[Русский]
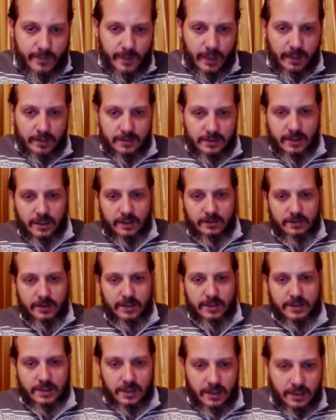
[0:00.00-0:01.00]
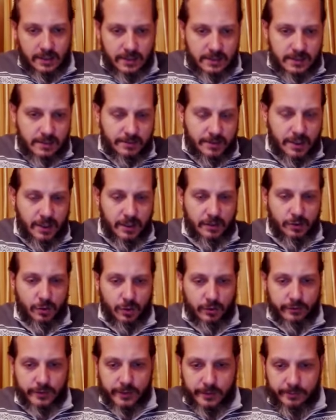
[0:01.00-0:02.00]
соответственно, если вы
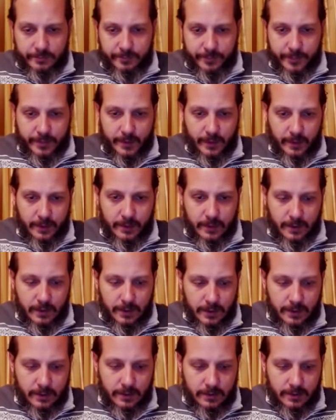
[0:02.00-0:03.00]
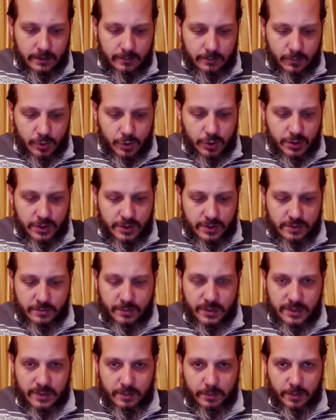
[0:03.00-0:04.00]
готовы, э, можете
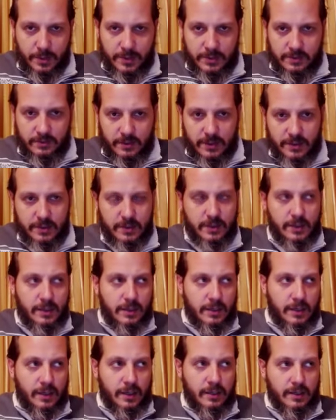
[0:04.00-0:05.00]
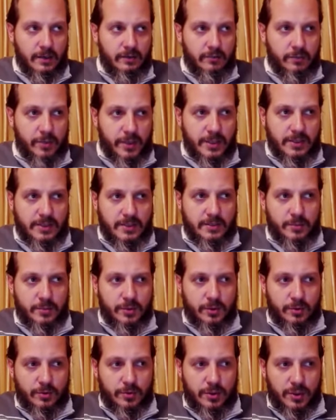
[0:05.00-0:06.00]
себе записывать, хотя в принципе
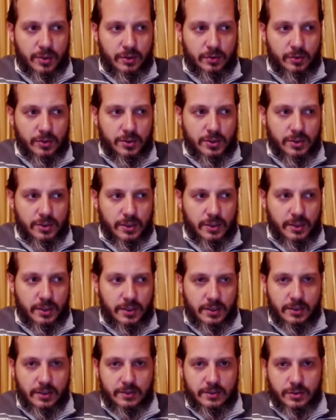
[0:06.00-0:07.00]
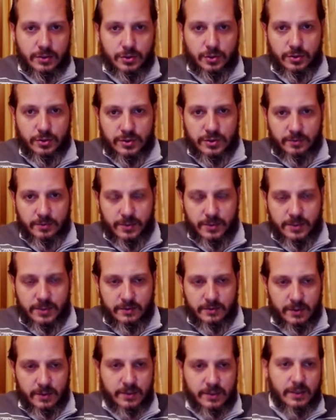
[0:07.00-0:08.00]
тут не очень-то и есть что
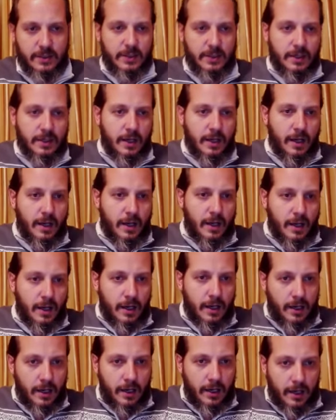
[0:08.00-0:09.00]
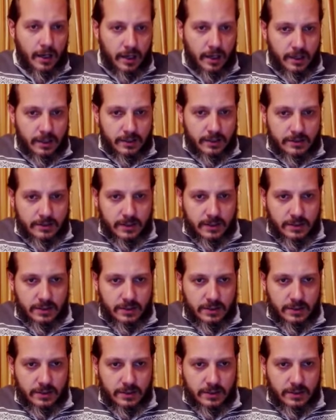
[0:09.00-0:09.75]
записывать. А, значит,